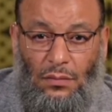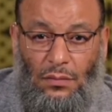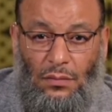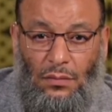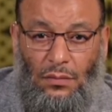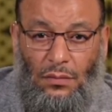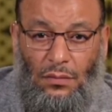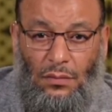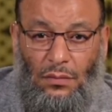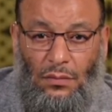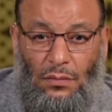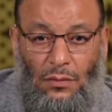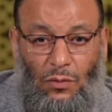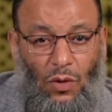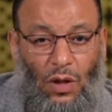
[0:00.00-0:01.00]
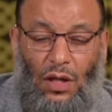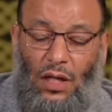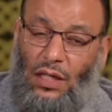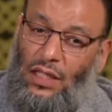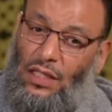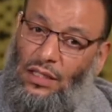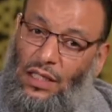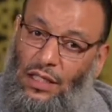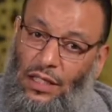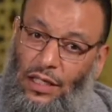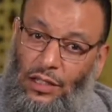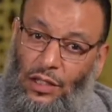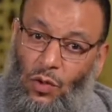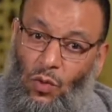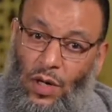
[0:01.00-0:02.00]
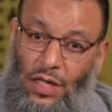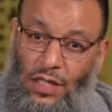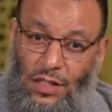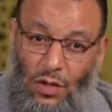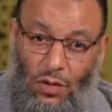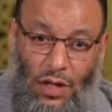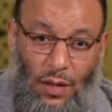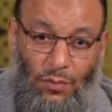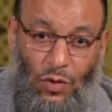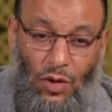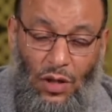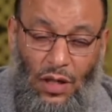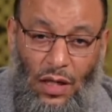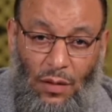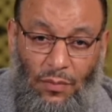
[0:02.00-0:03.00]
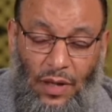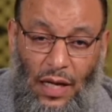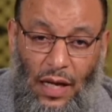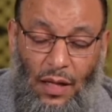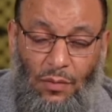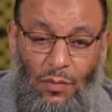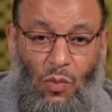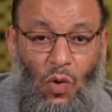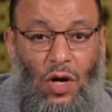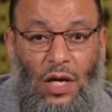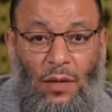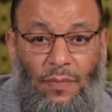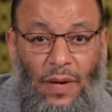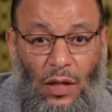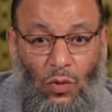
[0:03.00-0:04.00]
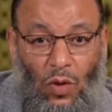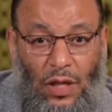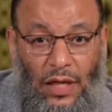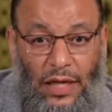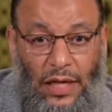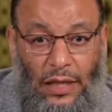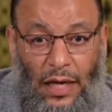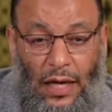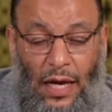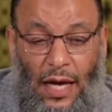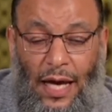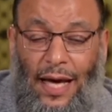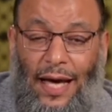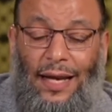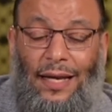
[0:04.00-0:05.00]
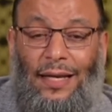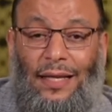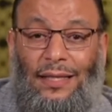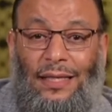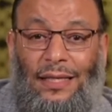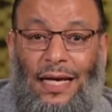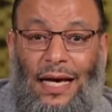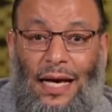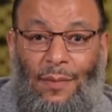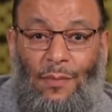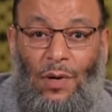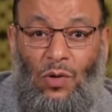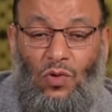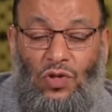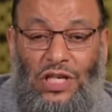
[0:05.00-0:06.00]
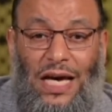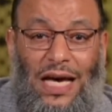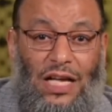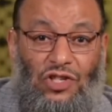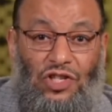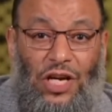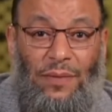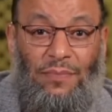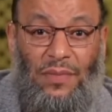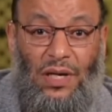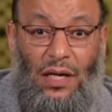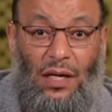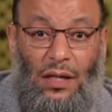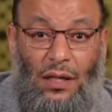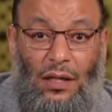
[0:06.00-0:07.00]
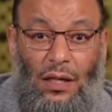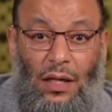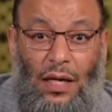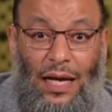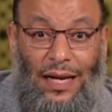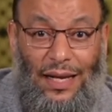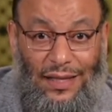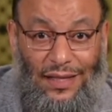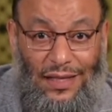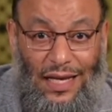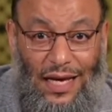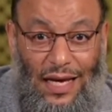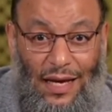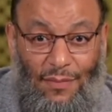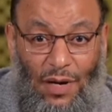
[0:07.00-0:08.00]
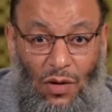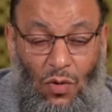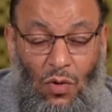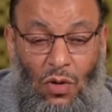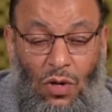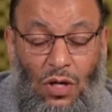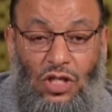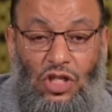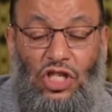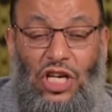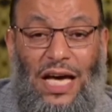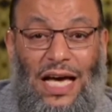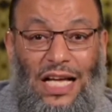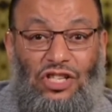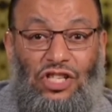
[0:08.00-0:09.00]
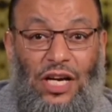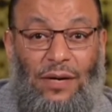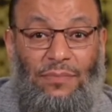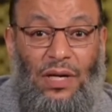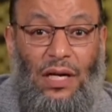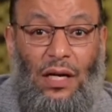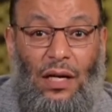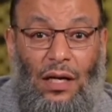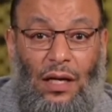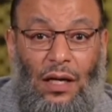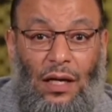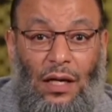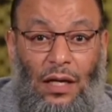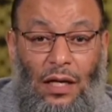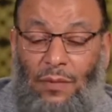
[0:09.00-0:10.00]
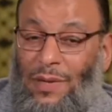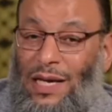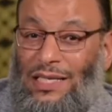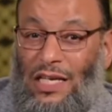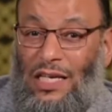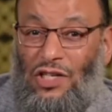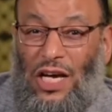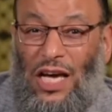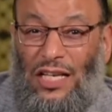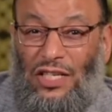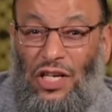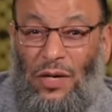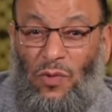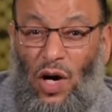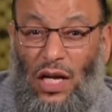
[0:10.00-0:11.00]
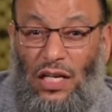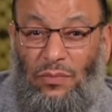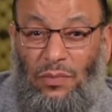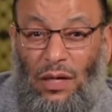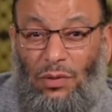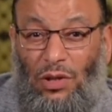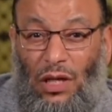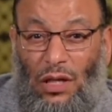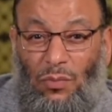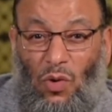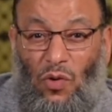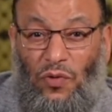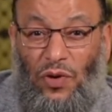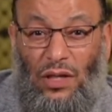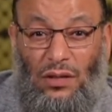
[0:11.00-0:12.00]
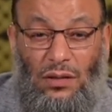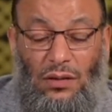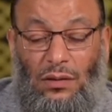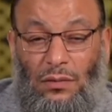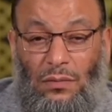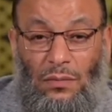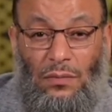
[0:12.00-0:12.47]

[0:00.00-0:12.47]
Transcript: عبد مناف والله ده انت طلعت كويس اهو الحمد لله رب العالمين ممكن بقى تقول لي كده الذين امنوا جاءت جمع الذين امنوا جاءت جمع لماذا جاءت جمع علي بن ابي طالب إيه. مفرد؟